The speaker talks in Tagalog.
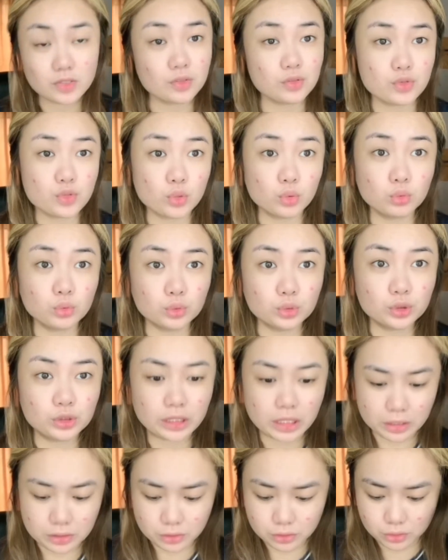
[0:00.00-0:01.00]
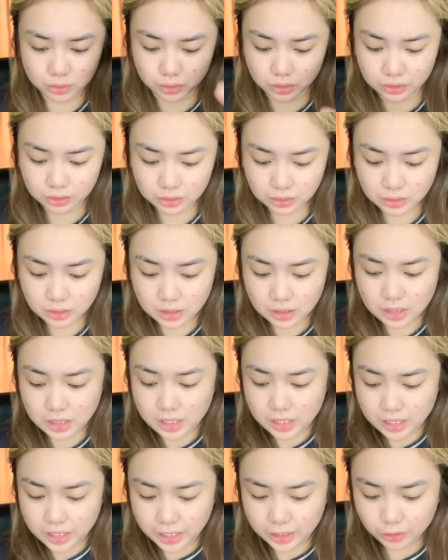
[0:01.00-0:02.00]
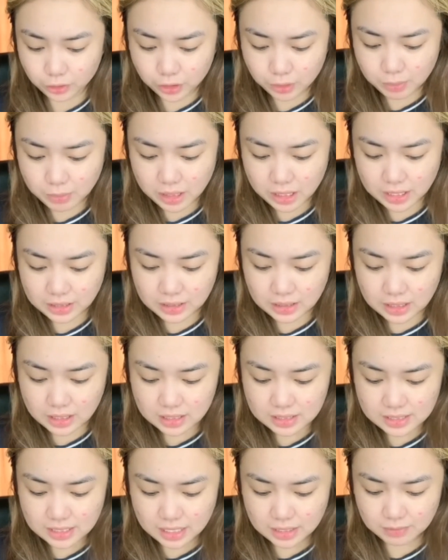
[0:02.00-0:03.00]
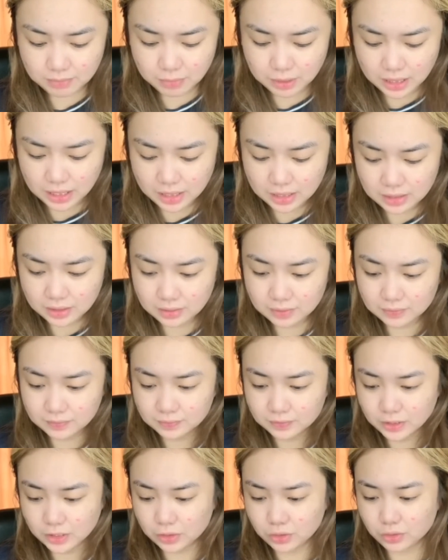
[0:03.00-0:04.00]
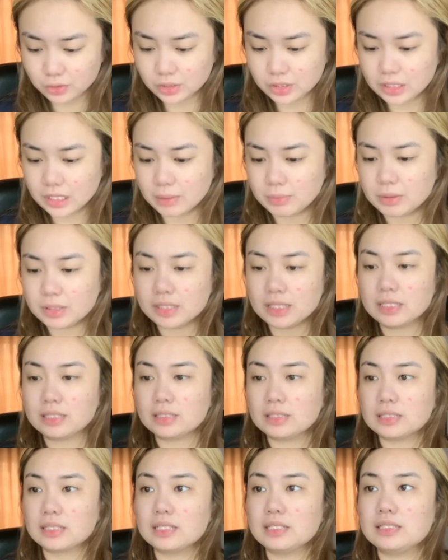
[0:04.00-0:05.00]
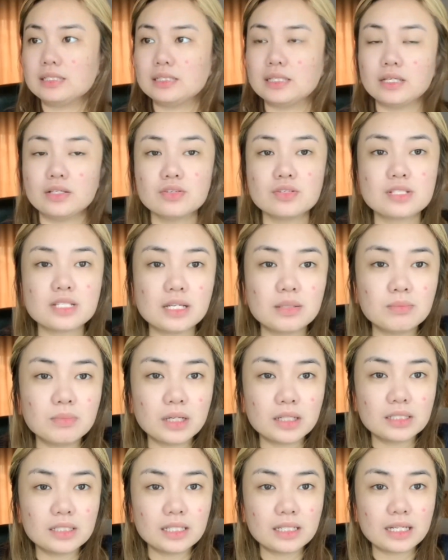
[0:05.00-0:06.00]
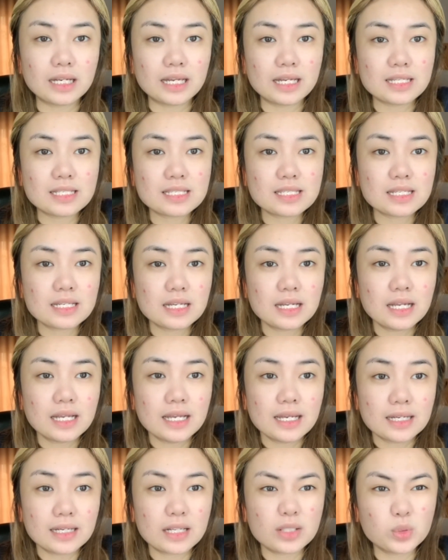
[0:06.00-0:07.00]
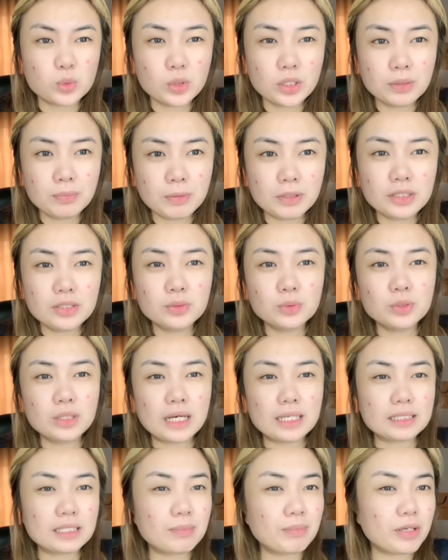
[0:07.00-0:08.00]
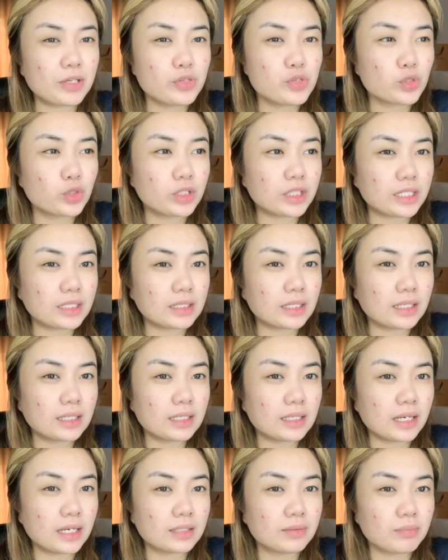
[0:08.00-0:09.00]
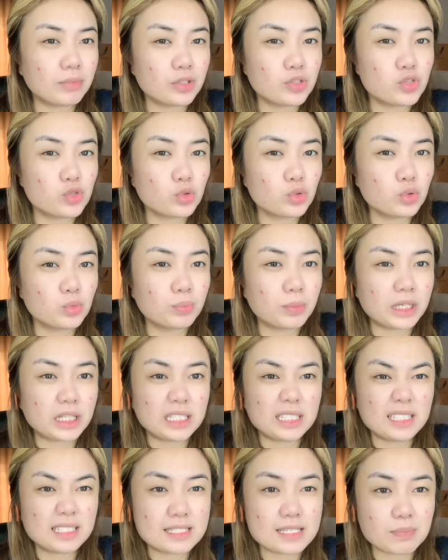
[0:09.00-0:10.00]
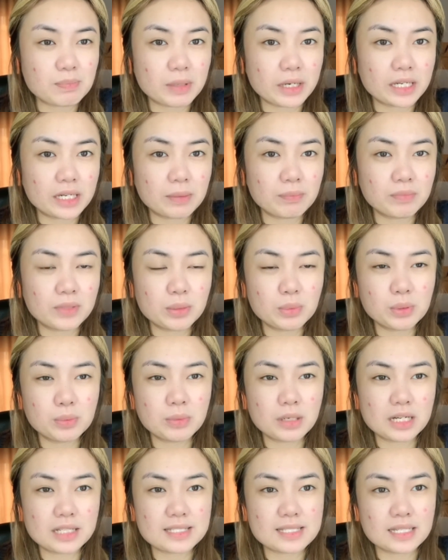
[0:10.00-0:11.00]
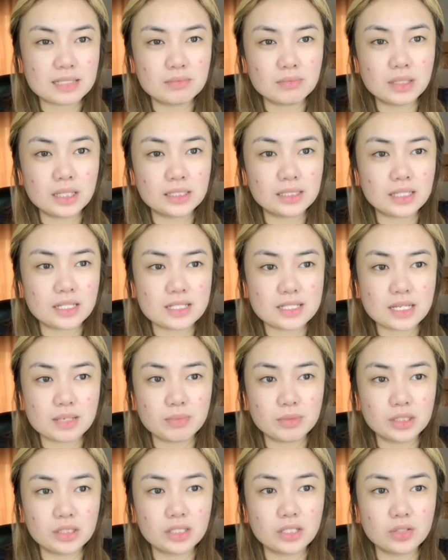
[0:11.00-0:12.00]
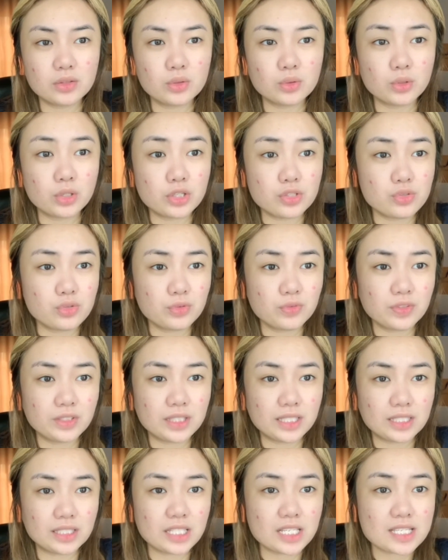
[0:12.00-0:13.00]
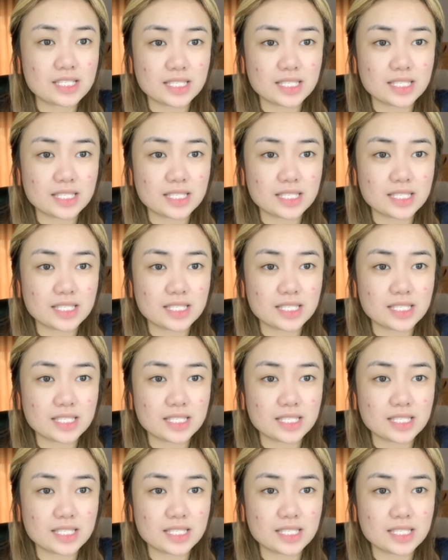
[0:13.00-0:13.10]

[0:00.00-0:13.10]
So good tayo doon. Ito naman kanilang sunblock. Ito yung ginamit natin kanina. Yung sunblock nila guys. Katulad pa din nung dati, medyo thick talaga at medyo mainit sa pakiramdam yung mga sunblock na kasama ng gantong rejuvenating